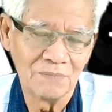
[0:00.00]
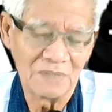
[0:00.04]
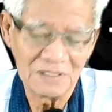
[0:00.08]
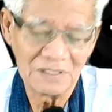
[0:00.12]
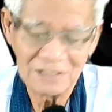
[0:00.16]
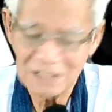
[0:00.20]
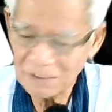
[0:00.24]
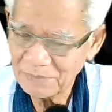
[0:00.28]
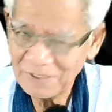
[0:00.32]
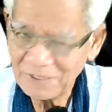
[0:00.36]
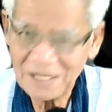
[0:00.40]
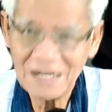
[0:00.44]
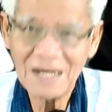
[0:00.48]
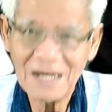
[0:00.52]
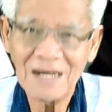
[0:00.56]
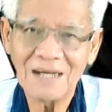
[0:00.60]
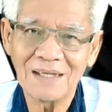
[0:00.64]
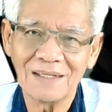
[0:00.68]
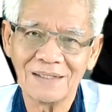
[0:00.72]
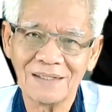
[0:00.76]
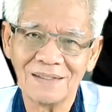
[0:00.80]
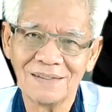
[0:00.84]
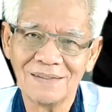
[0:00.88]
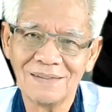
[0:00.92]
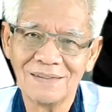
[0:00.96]
มันยังไม่ได้
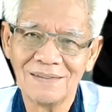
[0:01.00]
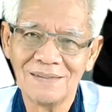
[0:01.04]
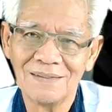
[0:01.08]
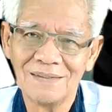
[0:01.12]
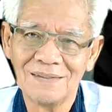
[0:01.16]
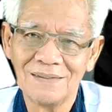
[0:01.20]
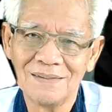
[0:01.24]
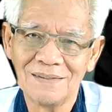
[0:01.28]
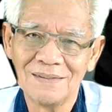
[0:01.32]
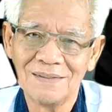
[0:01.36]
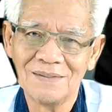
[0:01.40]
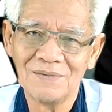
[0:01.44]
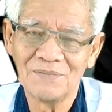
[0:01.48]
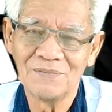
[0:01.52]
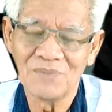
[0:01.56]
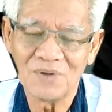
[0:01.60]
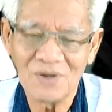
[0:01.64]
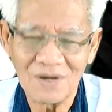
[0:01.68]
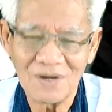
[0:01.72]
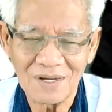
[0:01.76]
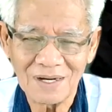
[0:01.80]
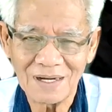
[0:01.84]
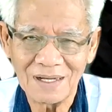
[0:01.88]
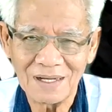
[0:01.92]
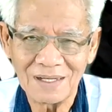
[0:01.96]
เพ
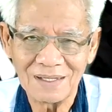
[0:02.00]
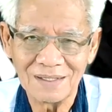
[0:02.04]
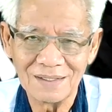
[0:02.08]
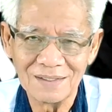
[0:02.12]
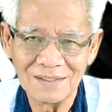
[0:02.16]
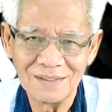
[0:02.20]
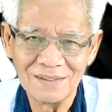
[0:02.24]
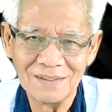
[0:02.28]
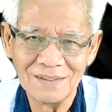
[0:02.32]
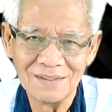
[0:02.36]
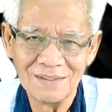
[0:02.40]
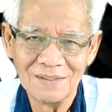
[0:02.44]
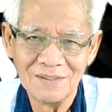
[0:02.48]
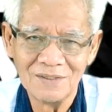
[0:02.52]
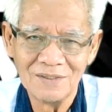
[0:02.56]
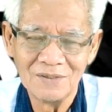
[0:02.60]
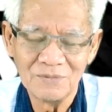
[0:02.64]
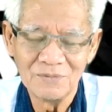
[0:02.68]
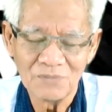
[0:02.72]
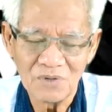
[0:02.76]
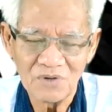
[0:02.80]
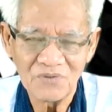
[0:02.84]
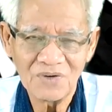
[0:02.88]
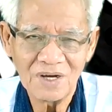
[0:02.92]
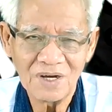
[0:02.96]
ราะอะไร
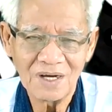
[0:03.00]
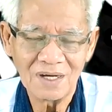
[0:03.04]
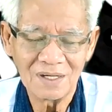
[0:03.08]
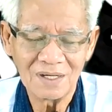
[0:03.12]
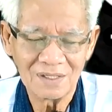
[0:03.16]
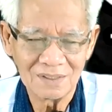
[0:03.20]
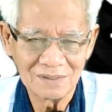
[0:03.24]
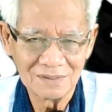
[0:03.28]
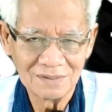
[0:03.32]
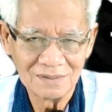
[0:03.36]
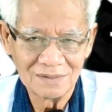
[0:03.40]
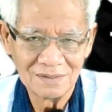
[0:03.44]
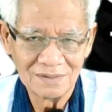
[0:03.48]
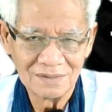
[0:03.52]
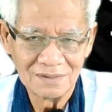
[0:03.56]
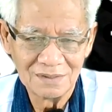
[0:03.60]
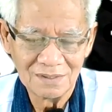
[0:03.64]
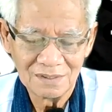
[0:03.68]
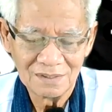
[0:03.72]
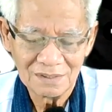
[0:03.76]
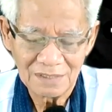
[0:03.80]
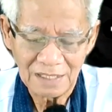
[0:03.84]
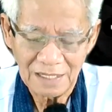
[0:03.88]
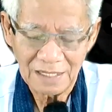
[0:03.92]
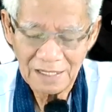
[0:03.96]
เพราะว่า
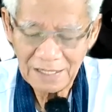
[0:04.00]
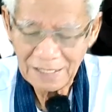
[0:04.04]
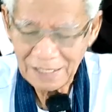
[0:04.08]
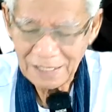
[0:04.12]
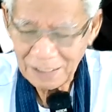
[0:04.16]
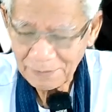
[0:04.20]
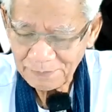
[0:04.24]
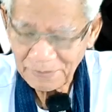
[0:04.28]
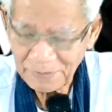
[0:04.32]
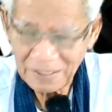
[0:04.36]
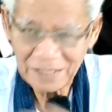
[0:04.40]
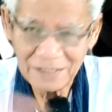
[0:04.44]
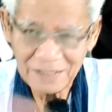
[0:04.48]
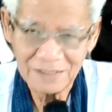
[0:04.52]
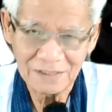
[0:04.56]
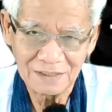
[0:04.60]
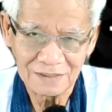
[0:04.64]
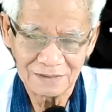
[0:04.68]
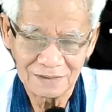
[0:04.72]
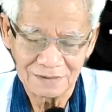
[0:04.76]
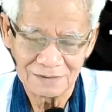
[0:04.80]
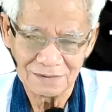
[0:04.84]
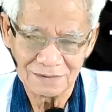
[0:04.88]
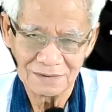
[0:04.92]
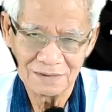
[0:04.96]
ถ้าขาไป
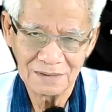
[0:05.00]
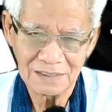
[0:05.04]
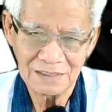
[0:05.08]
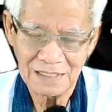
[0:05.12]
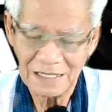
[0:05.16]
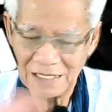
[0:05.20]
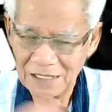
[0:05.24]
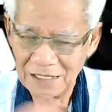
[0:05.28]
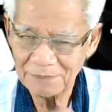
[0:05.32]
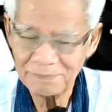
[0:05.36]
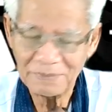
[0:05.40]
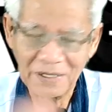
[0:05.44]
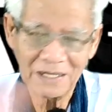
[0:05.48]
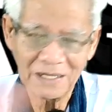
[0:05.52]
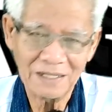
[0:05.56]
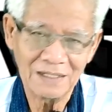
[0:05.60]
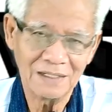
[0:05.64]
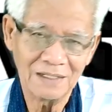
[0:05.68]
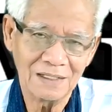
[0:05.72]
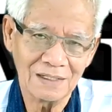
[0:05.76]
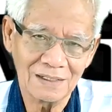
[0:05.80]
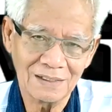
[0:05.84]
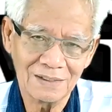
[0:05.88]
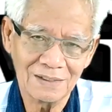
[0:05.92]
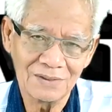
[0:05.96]
เนี่ย ขาไป
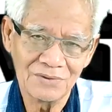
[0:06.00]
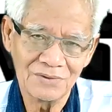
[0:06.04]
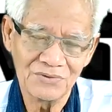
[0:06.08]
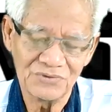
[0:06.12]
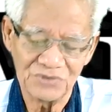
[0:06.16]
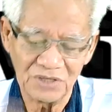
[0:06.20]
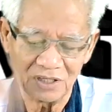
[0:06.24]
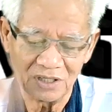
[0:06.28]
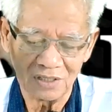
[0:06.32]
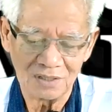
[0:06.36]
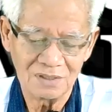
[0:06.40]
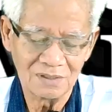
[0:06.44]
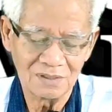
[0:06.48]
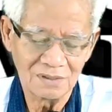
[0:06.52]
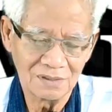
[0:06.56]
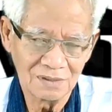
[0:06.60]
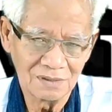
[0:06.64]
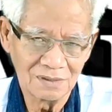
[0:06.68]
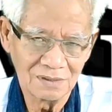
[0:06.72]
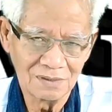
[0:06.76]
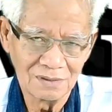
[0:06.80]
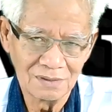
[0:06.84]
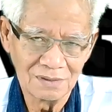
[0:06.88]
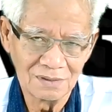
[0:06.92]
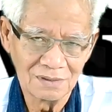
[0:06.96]
เนี่ยฮะ จิต
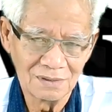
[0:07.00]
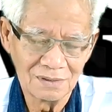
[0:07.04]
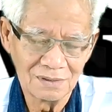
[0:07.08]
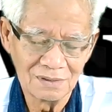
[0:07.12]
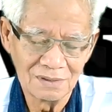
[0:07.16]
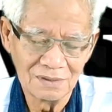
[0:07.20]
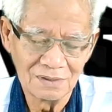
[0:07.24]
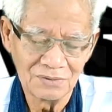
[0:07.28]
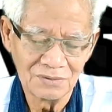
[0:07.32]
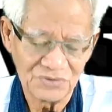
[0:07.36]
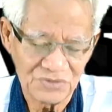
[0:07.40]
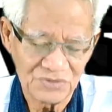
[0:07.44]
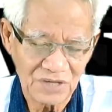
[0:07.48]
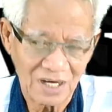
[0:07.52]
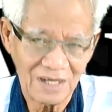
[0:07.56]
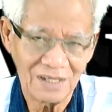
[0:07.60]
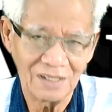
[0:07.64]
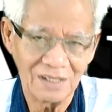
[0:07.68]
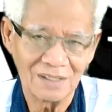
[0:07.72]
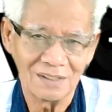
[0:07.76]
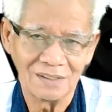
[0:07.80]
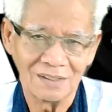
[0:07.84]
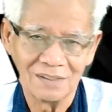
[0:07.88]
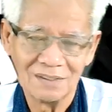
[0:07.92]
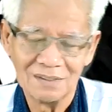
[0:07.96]
ใจ
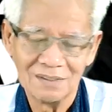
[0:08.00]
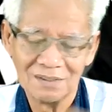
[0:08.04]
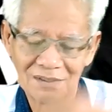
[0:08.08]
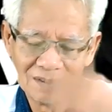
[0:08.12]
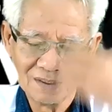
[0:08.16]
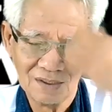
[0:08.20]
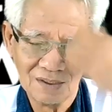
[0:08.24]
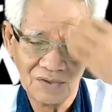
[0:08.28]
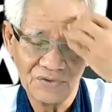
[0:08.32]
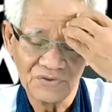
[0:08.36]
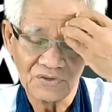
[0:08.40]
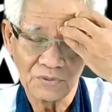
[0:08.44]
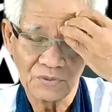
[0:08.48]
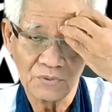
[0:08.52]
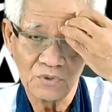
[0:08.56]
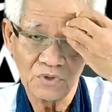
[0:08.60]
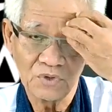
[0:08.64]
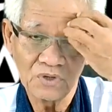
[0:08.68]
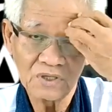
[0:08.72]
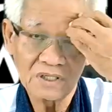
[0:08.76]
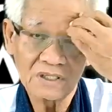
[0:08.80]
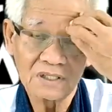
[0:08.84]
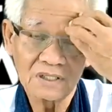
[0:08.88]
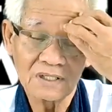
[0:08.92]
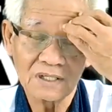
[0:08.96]
สมอ
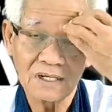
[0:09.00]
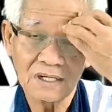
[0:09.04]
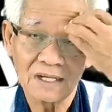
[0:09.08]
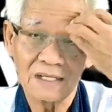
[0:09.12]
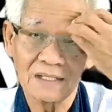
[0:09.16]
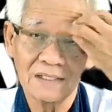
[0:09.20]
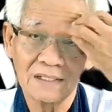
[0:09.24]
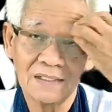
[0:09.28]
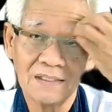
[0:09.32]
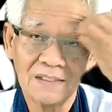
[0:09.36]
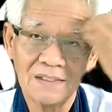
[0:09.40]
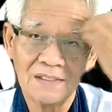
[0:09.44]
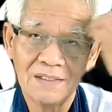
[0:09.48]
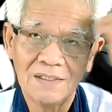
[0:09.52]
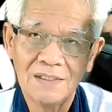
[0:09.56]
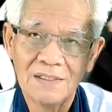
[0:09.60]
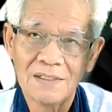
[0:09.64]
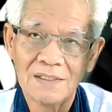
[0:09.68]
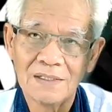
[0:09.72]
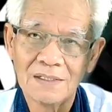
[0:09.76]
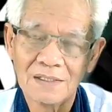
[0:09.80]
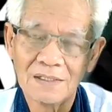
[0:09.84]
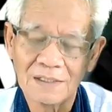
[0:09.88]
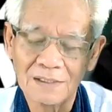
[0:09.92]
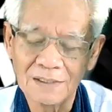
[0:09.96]
งคืออะไร
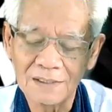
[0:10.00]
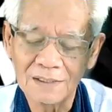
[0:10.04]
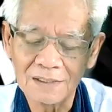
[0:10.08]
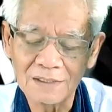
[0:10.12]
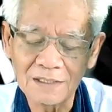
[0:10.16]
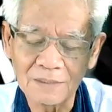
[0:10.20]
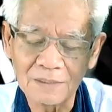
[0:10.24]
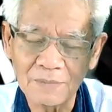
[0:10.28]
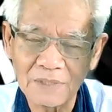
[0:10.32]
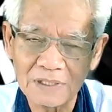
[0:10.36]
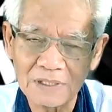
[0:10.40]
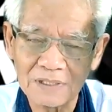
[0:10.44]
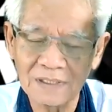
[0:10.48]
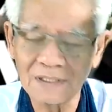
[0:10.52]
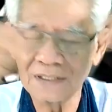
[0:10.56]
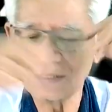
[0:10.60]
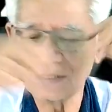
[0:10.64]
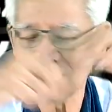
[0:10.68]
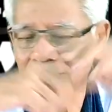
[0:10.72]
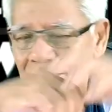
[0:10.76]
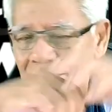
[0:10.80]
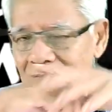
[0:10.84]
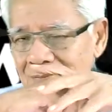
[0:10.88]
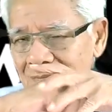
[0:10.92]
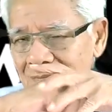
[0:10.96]
คือเครื่องบันทึก